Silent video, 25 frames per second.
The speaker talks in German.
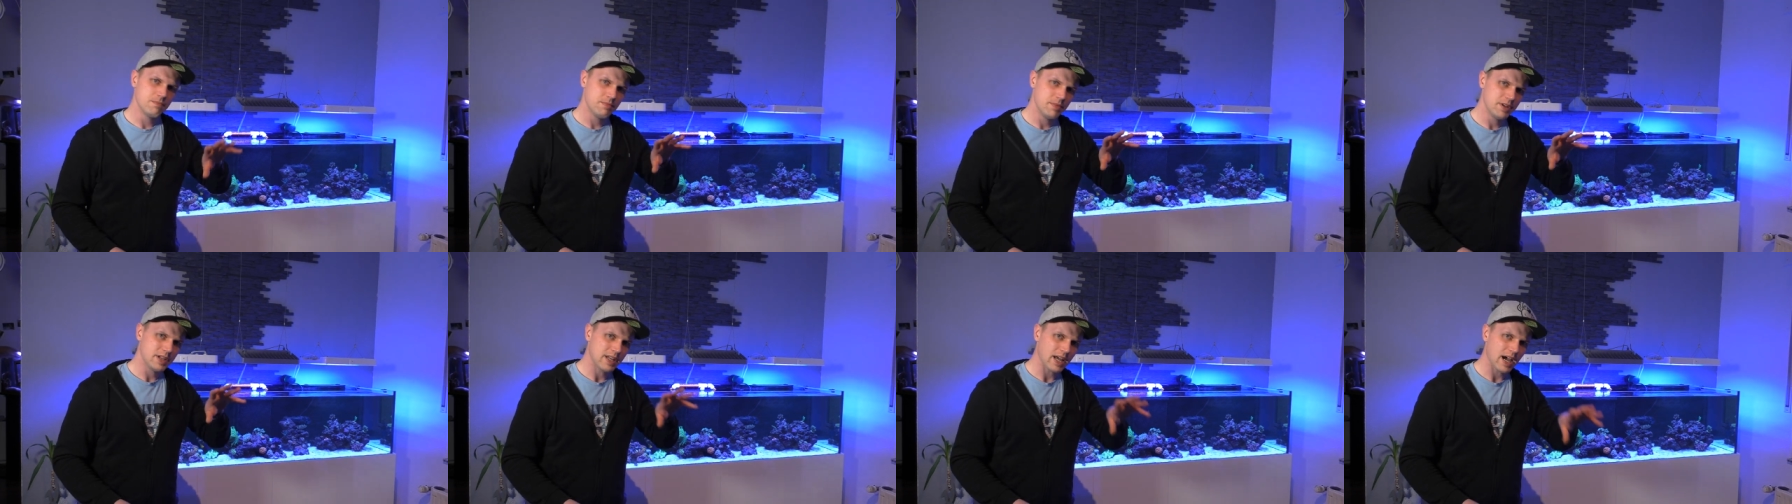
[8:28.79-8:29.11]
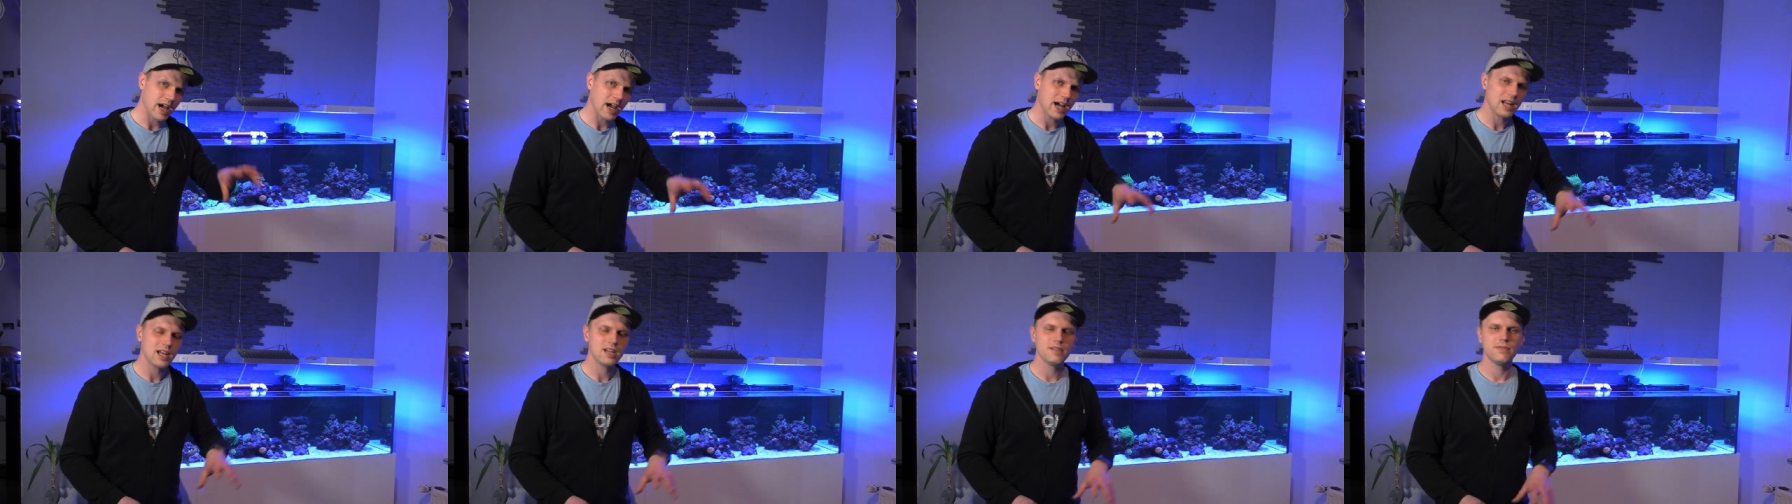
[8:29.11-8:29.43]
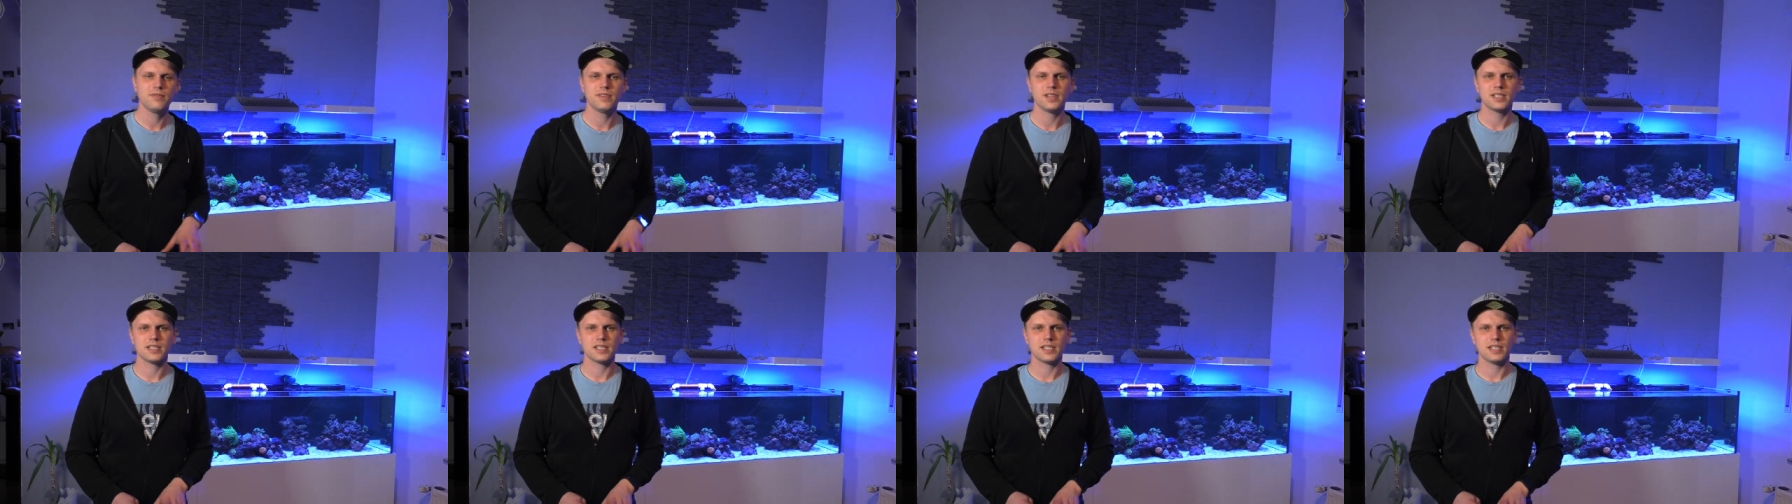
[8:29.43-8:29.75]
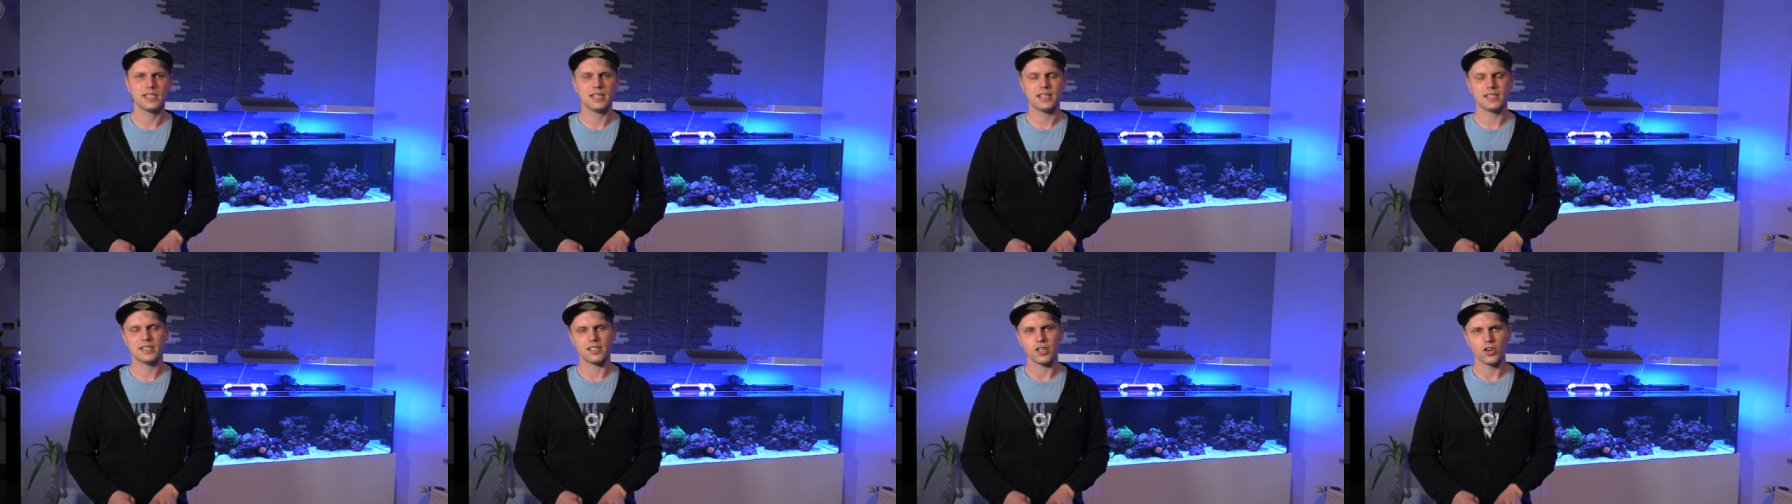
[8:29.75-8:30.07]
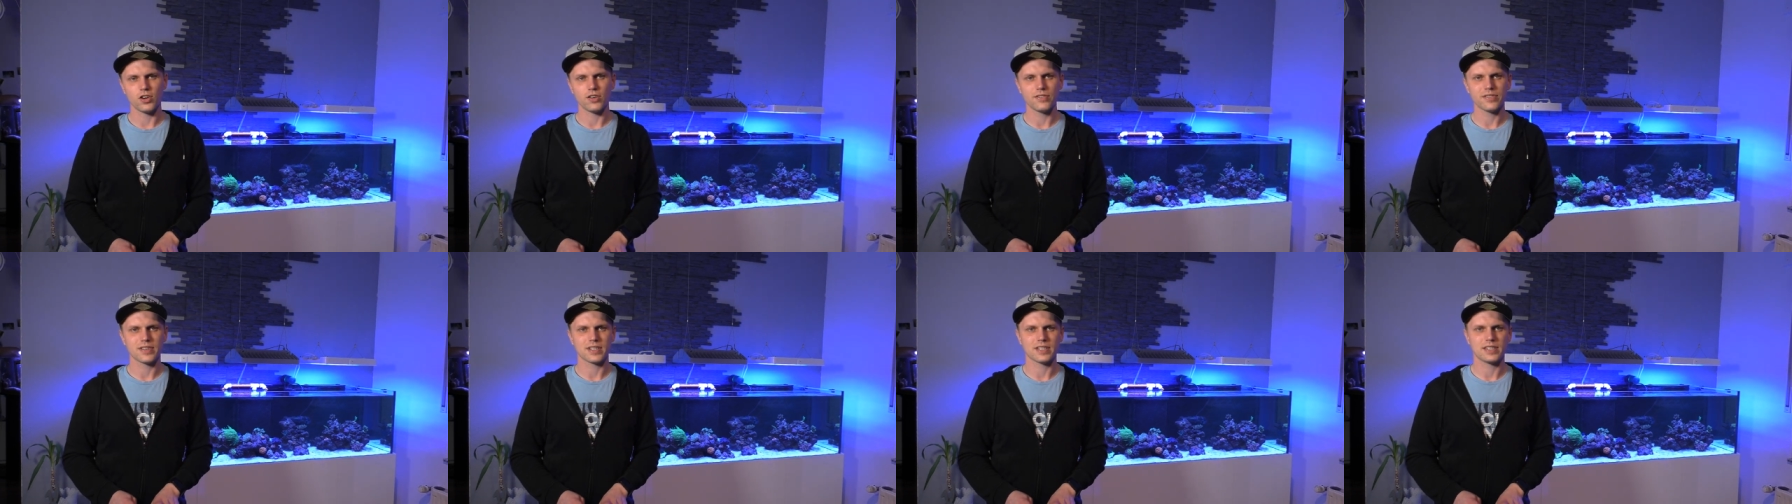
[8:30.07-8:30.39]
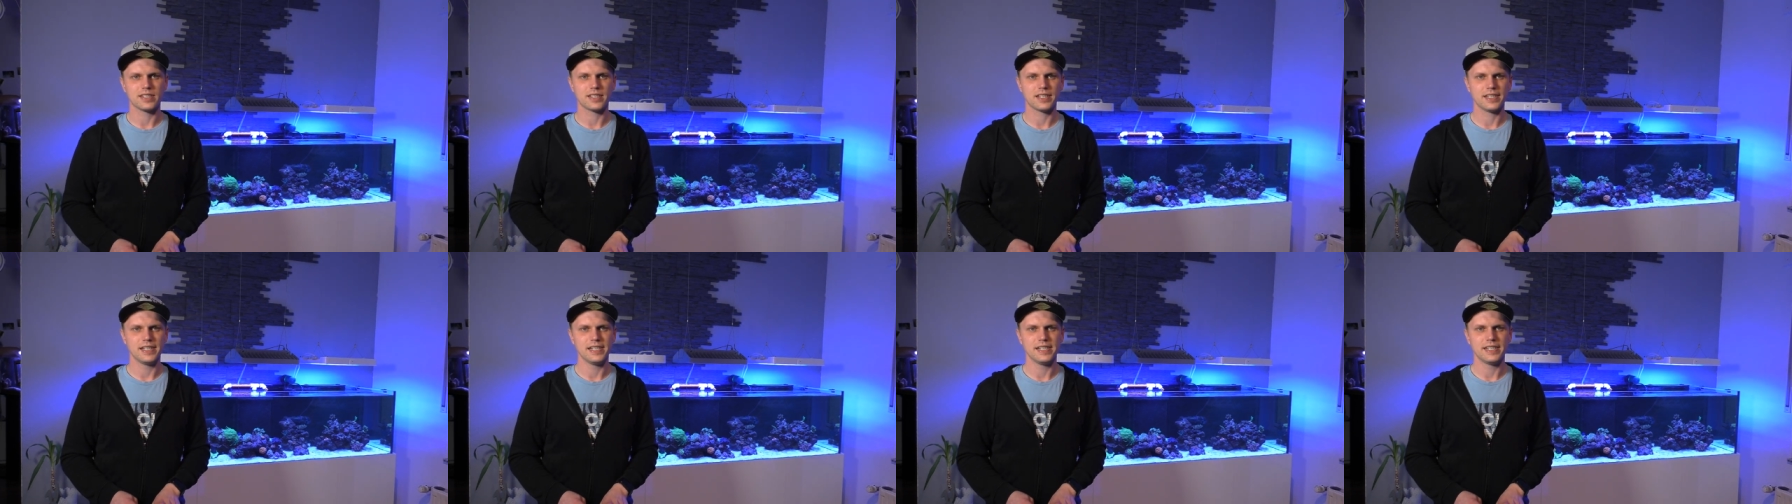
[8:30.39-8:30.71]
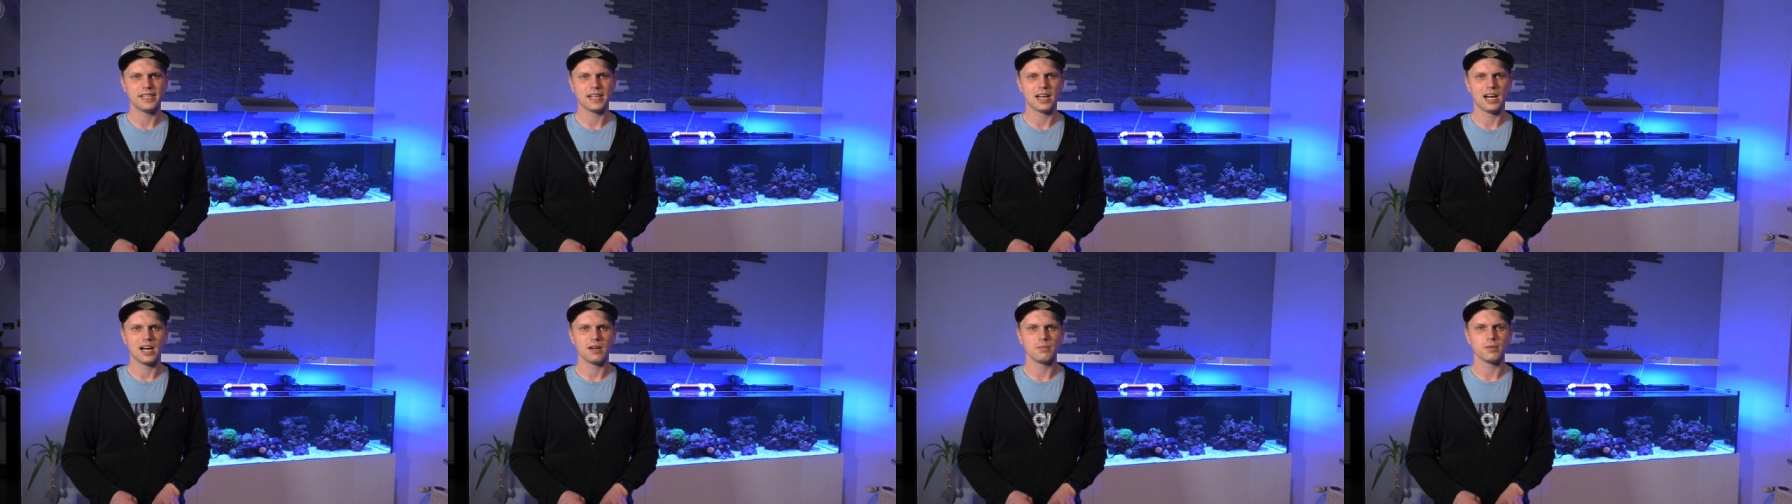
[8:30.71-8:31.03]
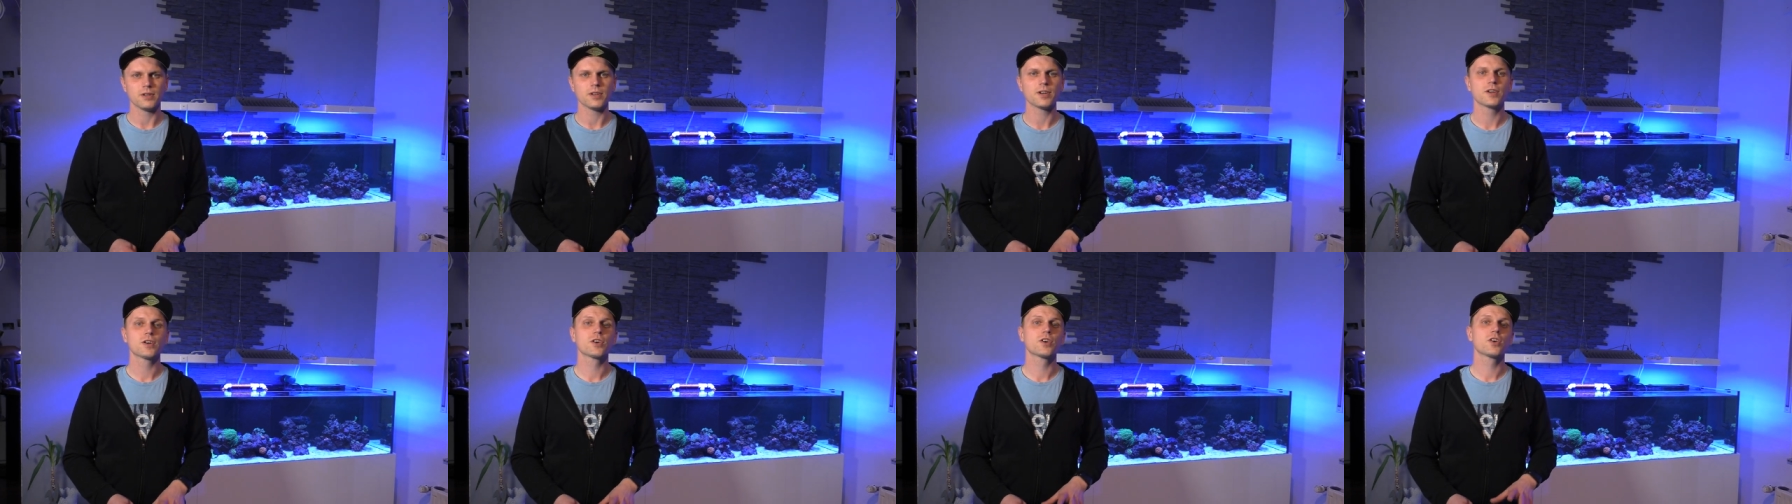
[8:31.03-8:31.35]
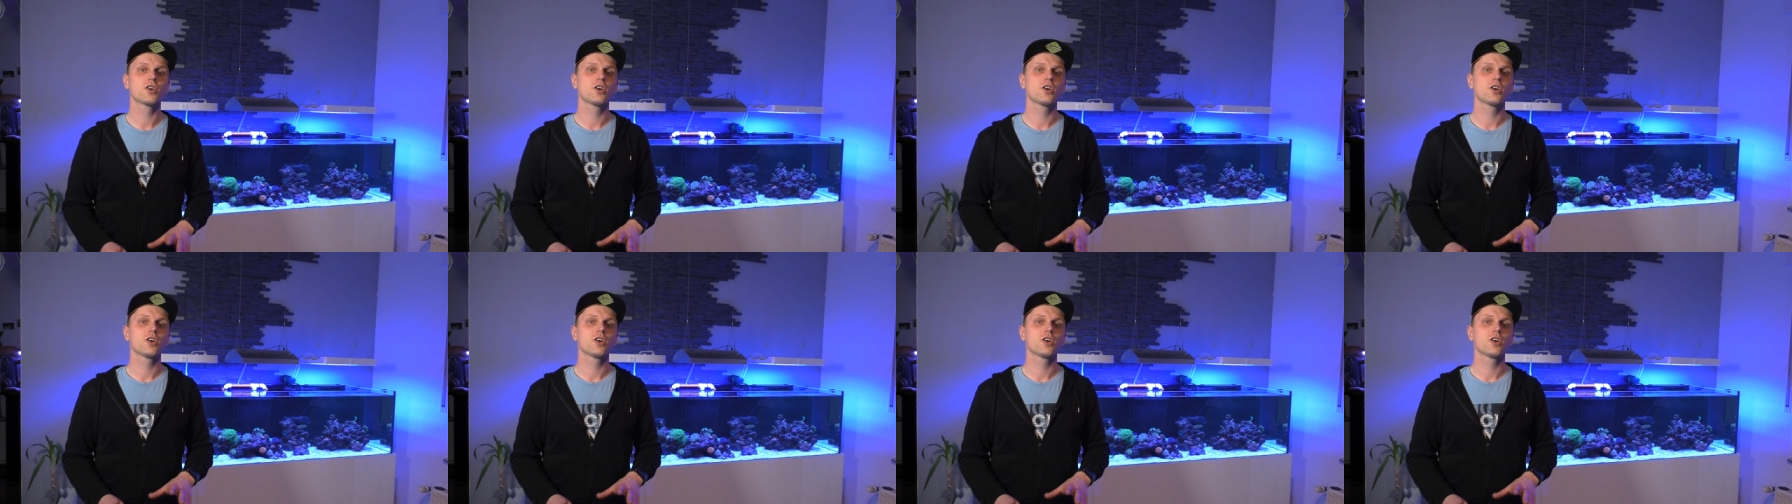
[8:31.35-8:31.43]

mit allem, was ich jetzt aufgezählt habe,